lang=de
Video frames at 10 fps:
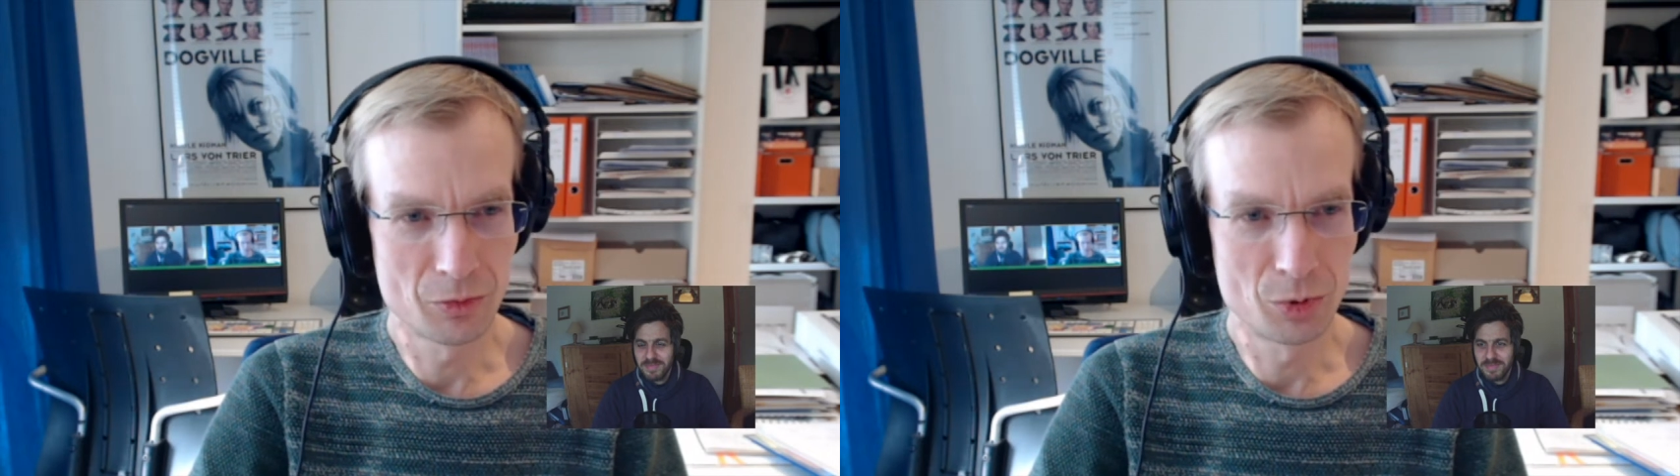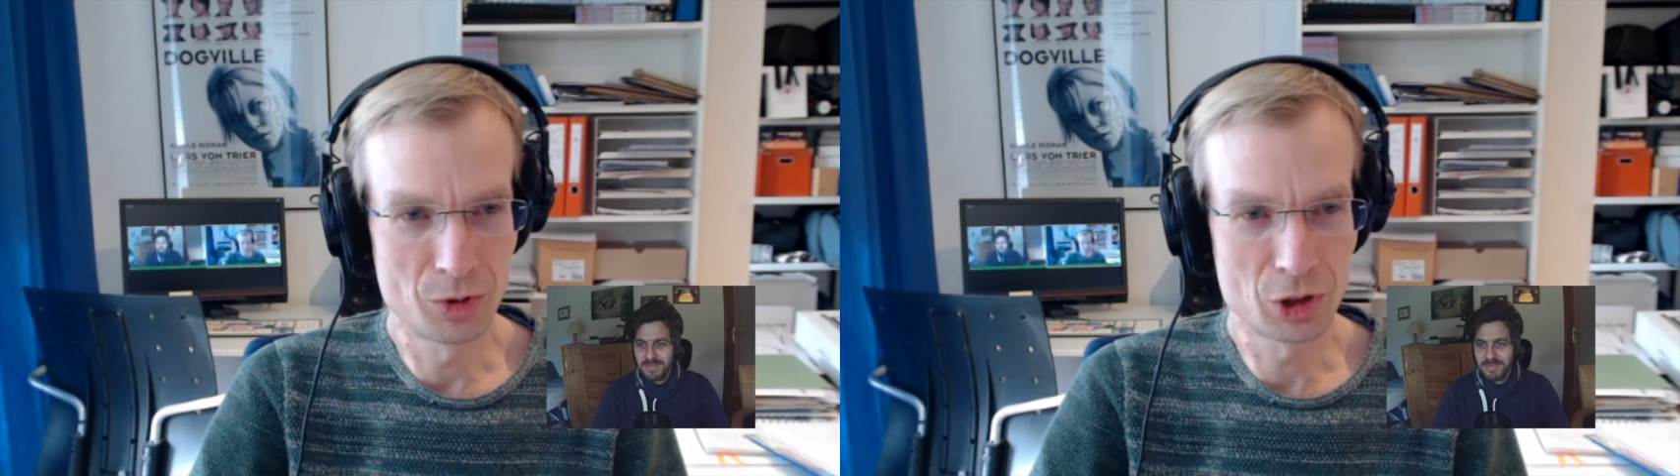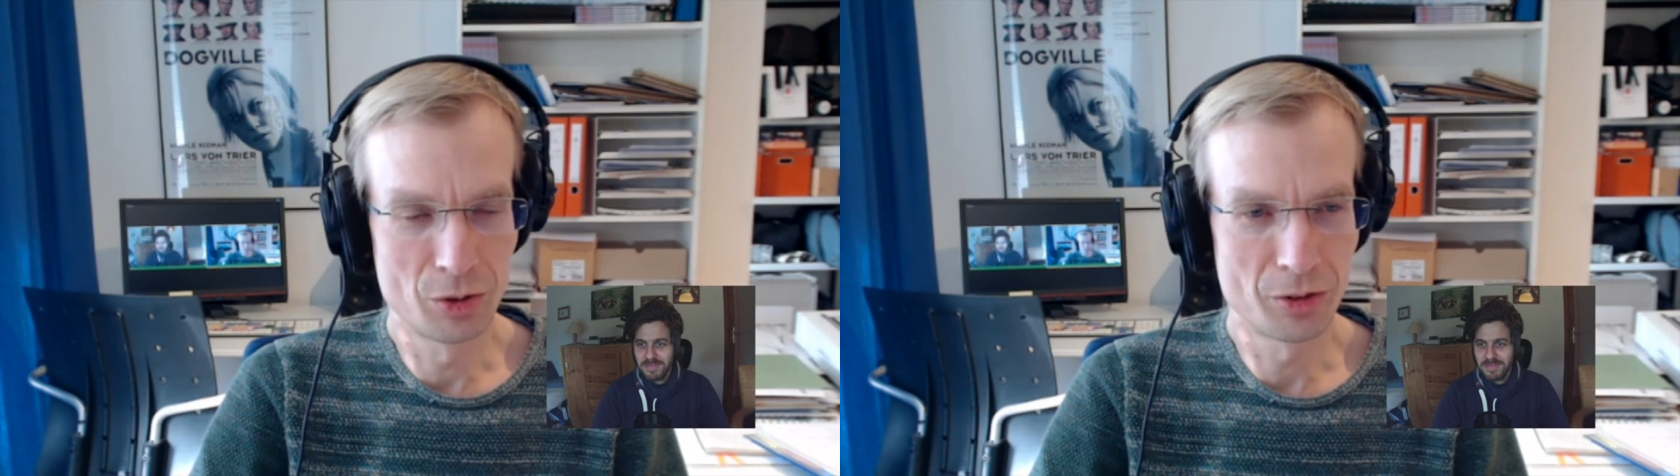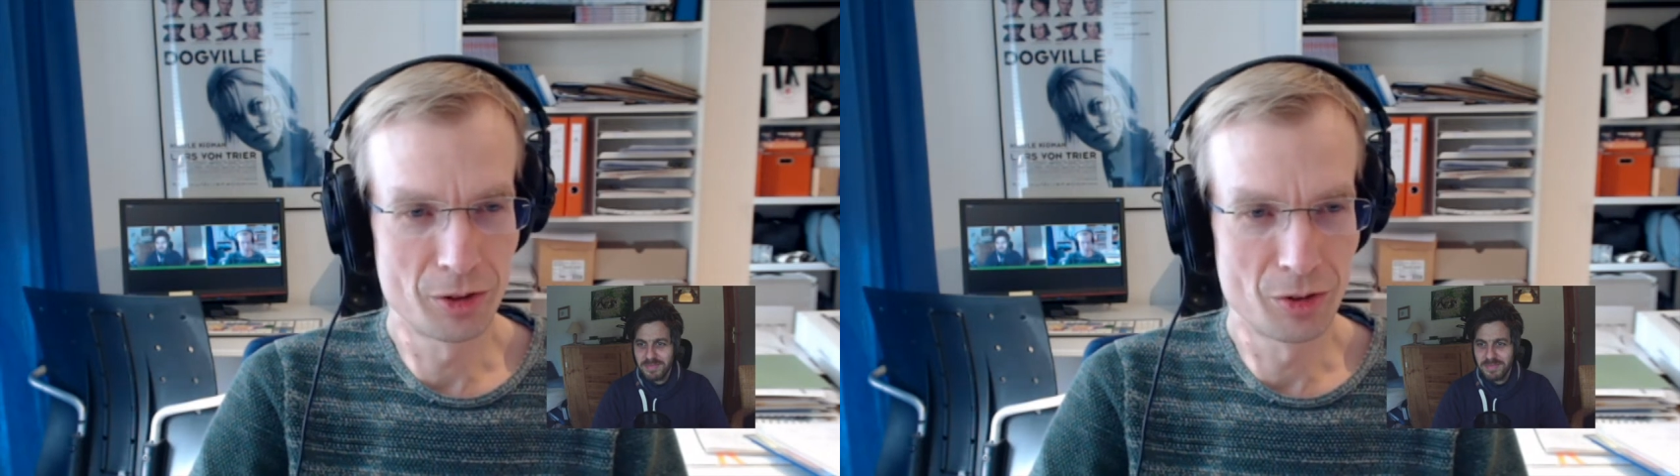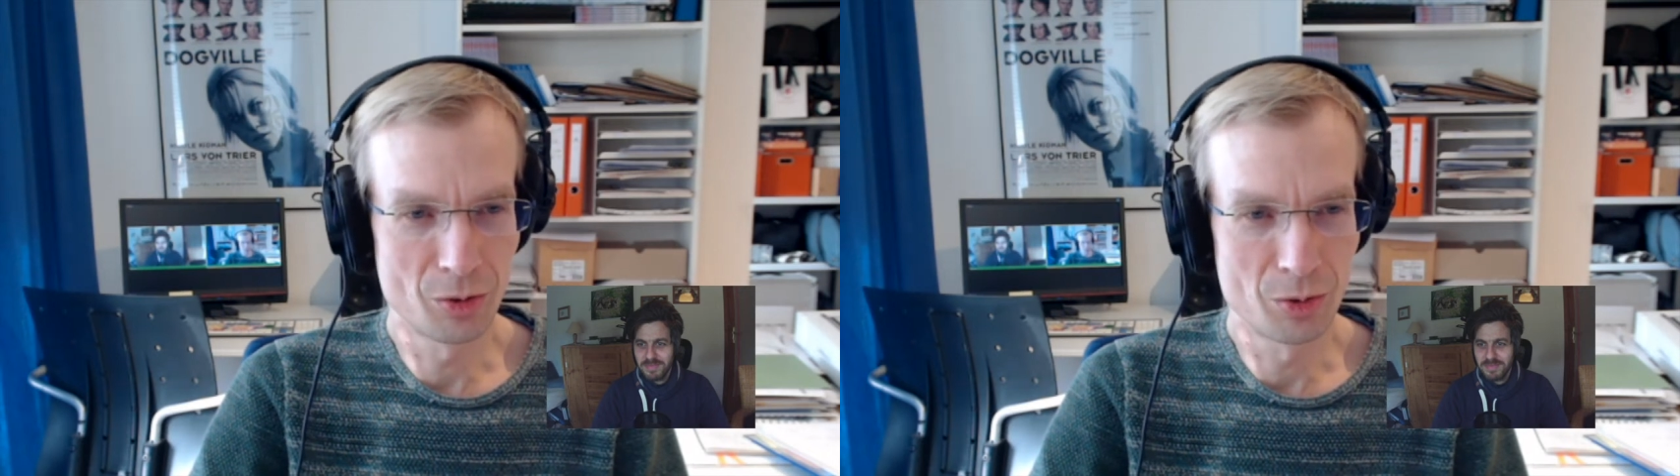für Schlüsse
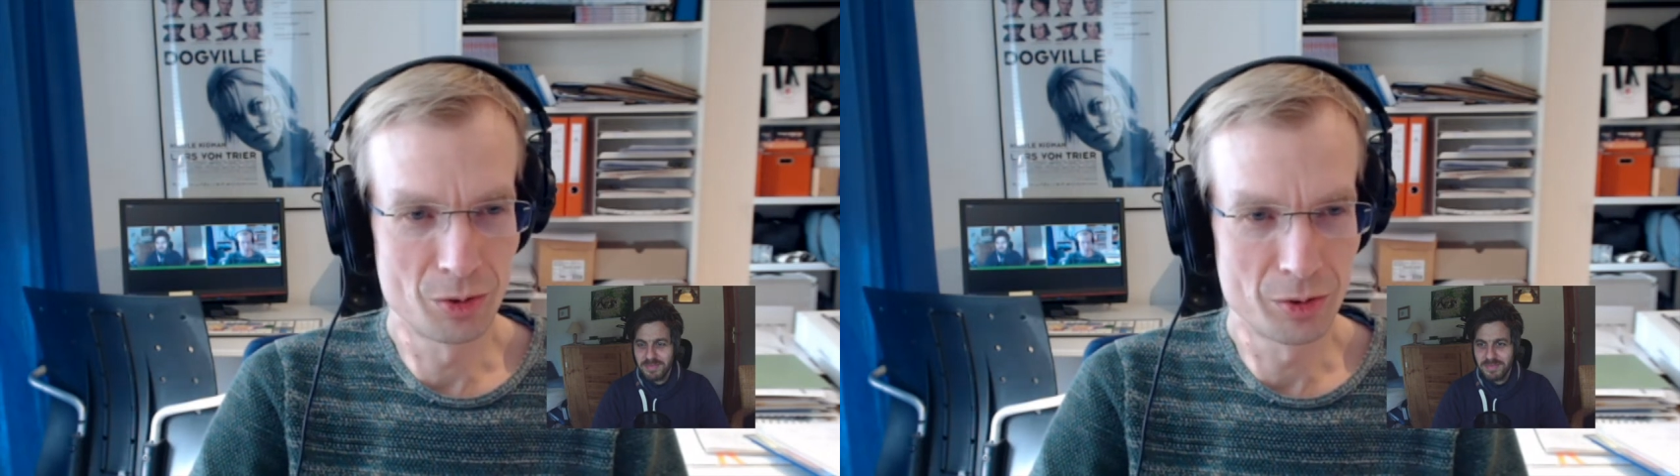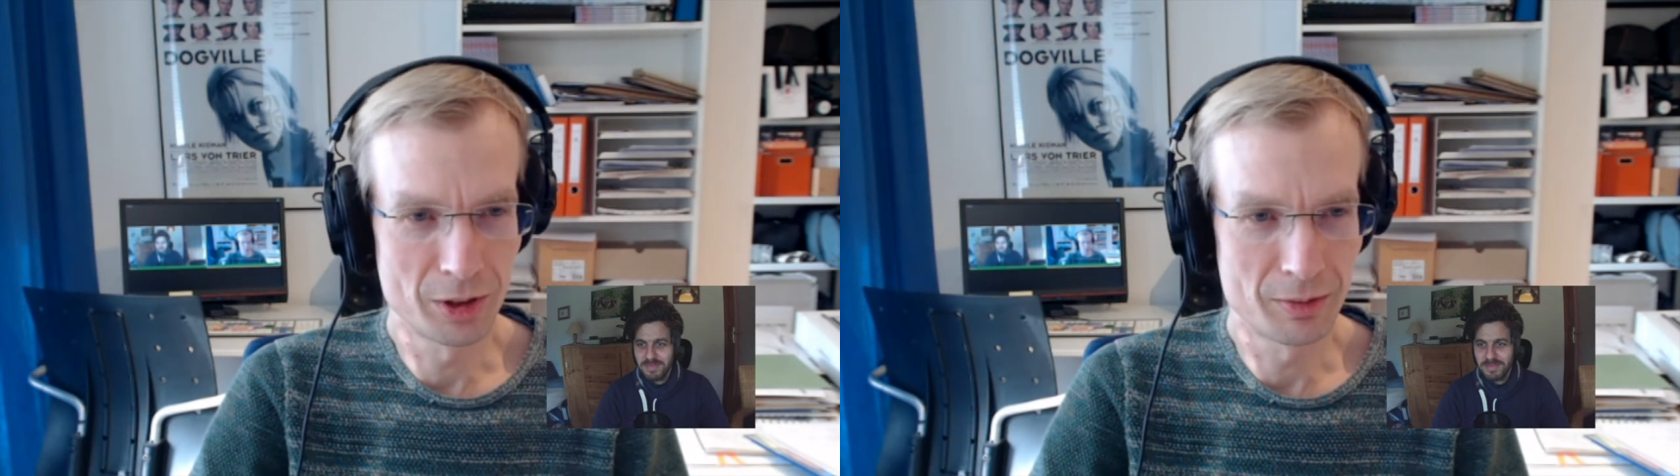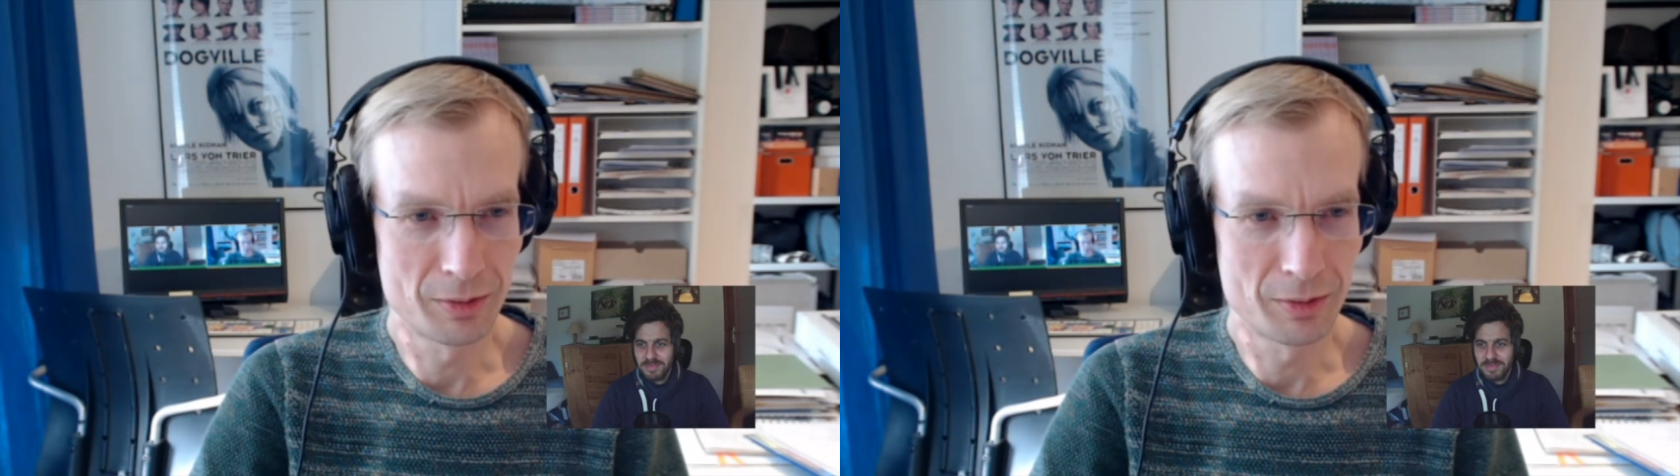gezogen oder